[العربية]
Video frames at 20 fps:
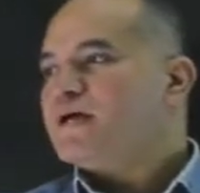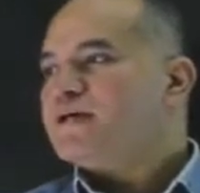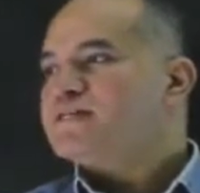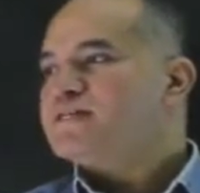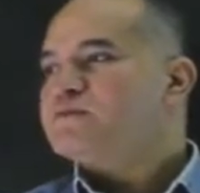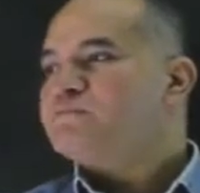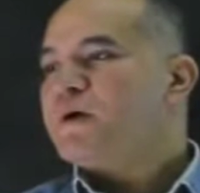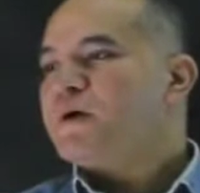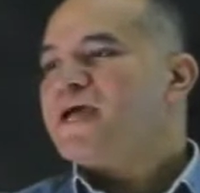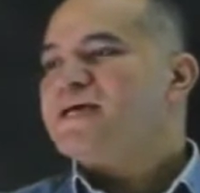
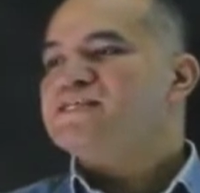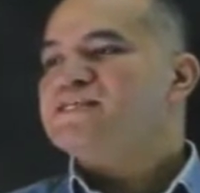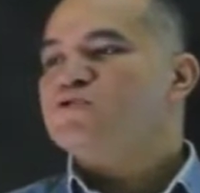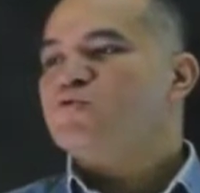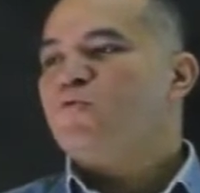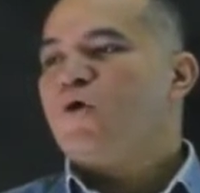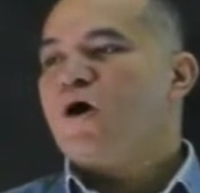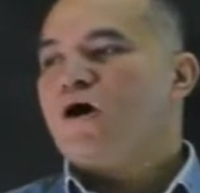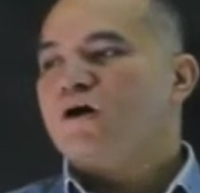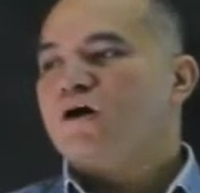سبيس
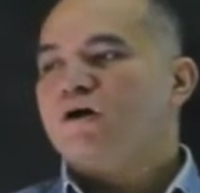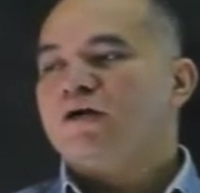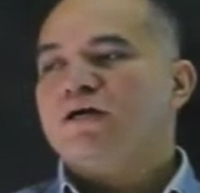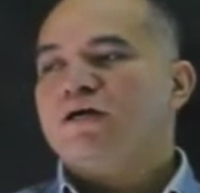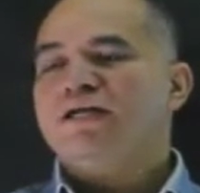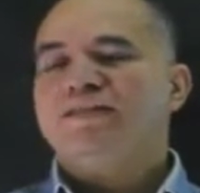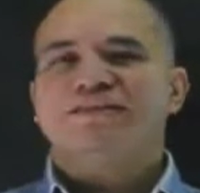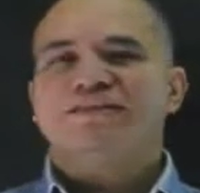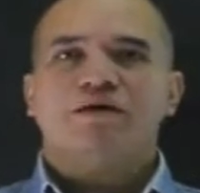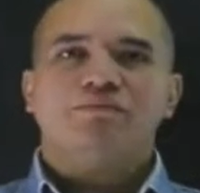ووك
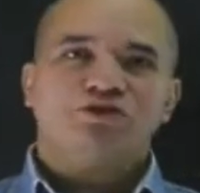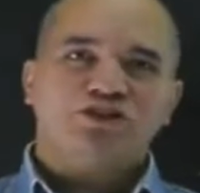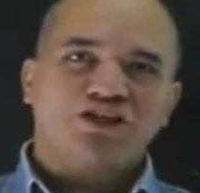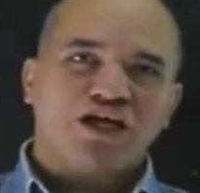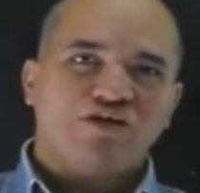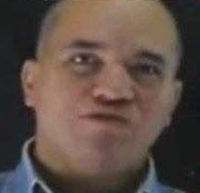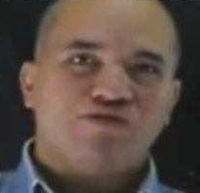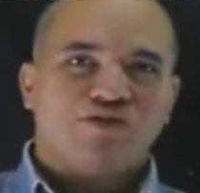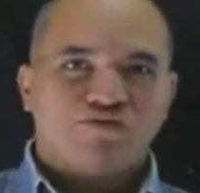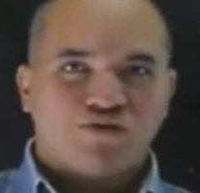
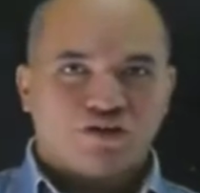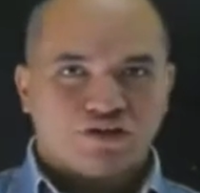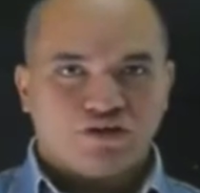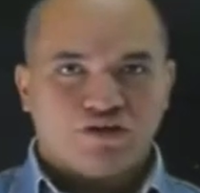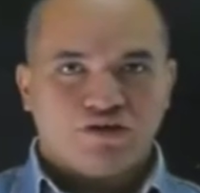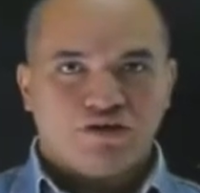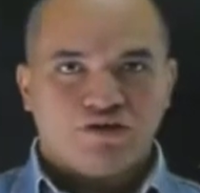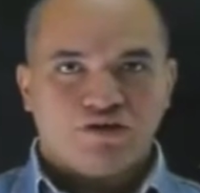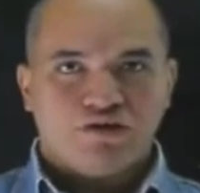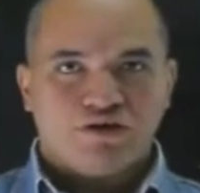التمشية في
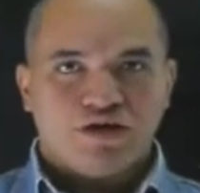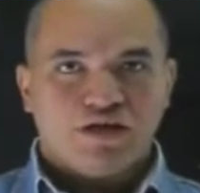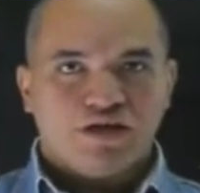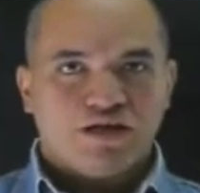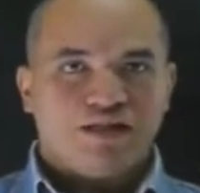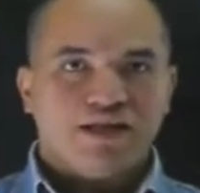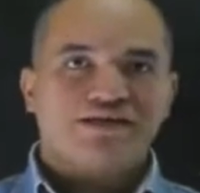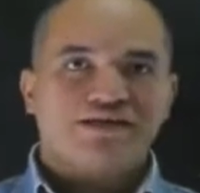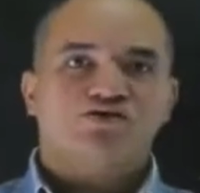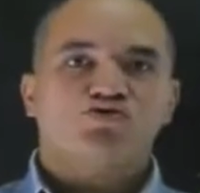الفضاء
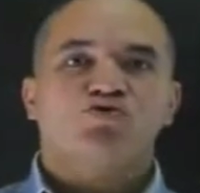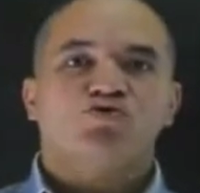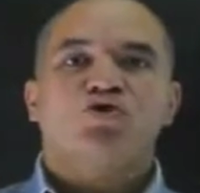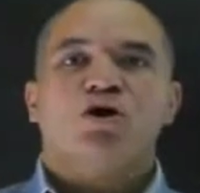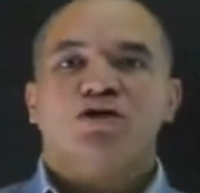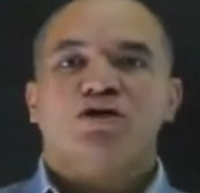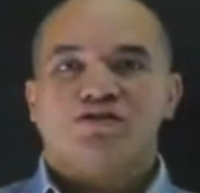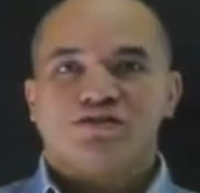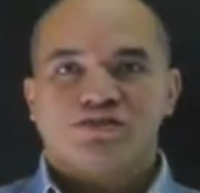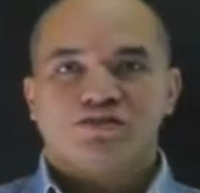
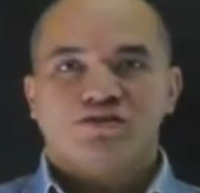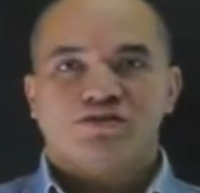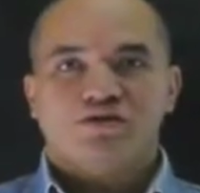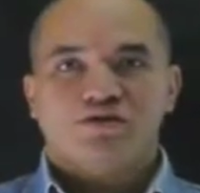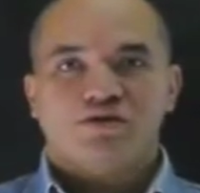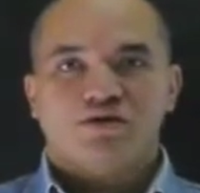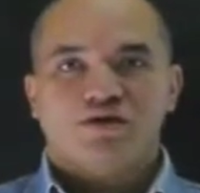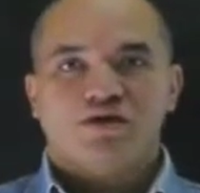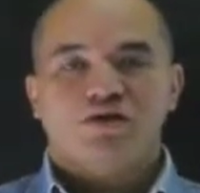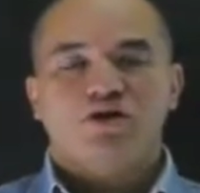الاسترونوتس
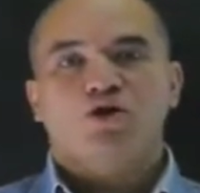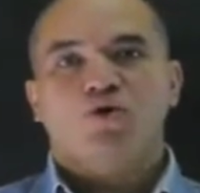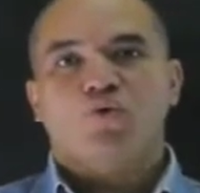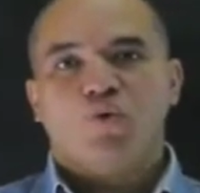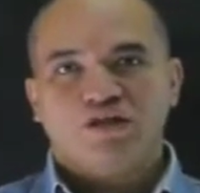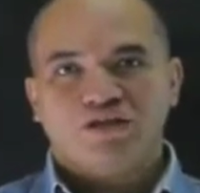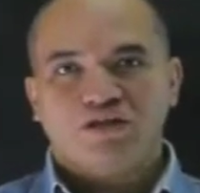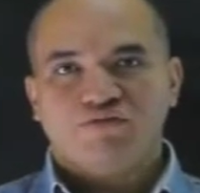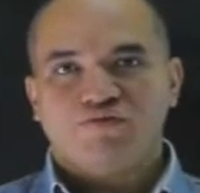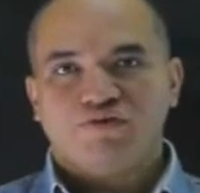اللي
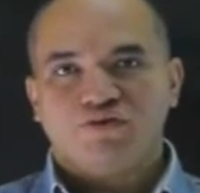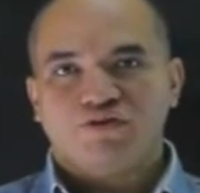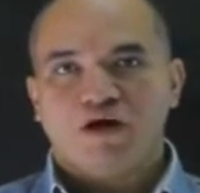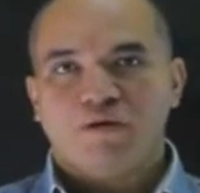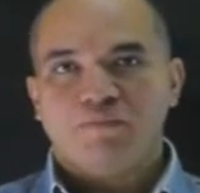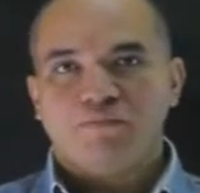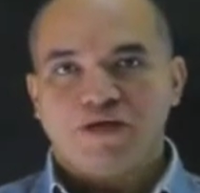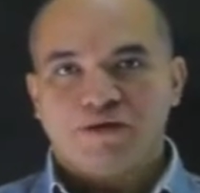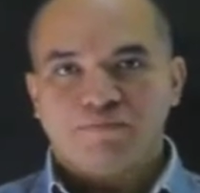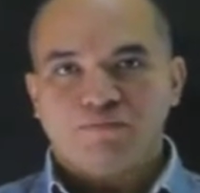رواد
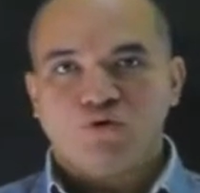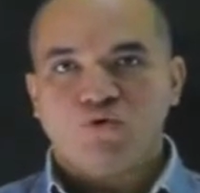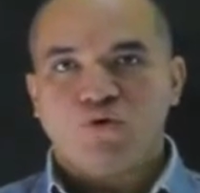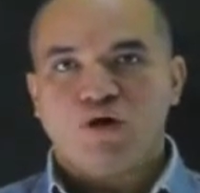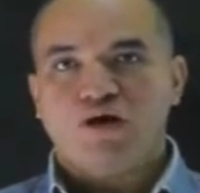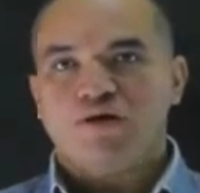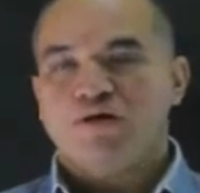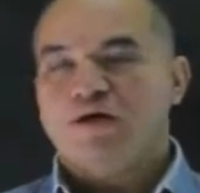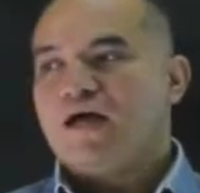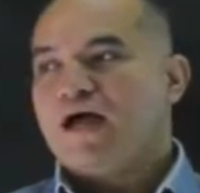الفضاء
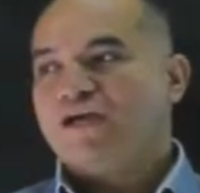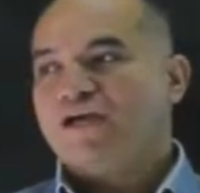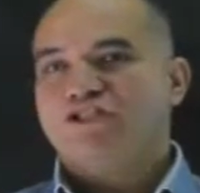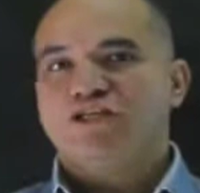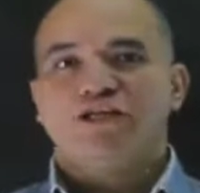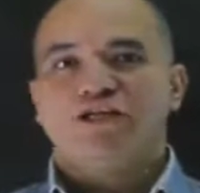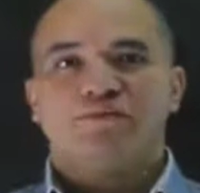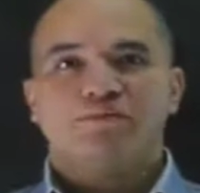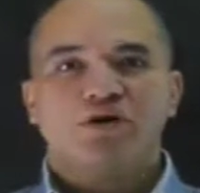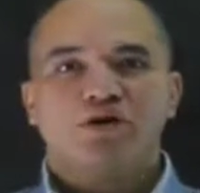بيعملوها
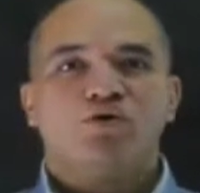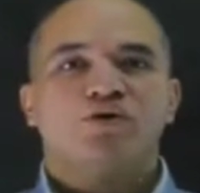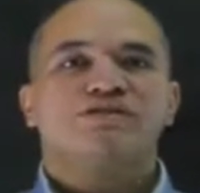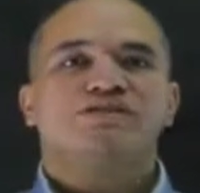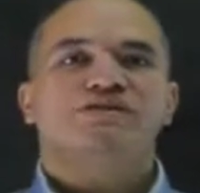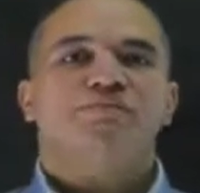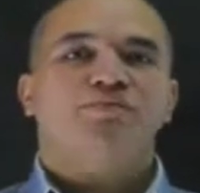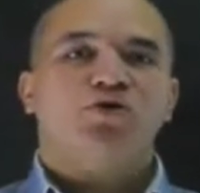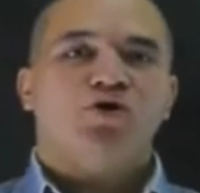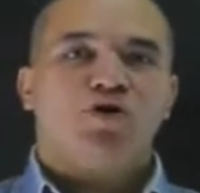عشان يعملوا
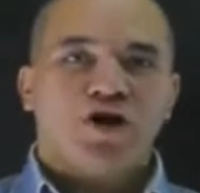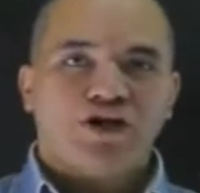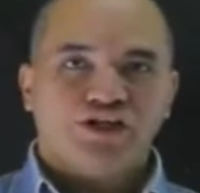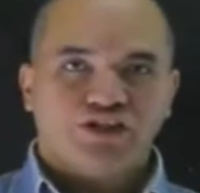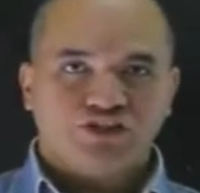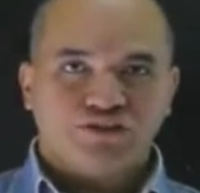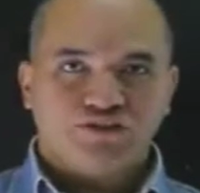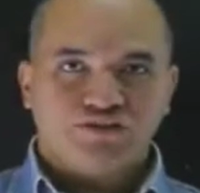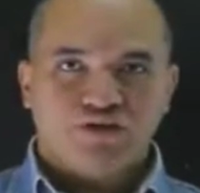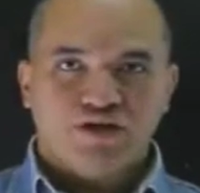
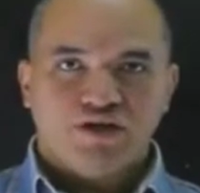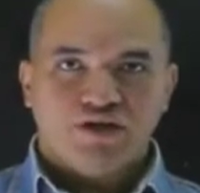اكسبلوريشن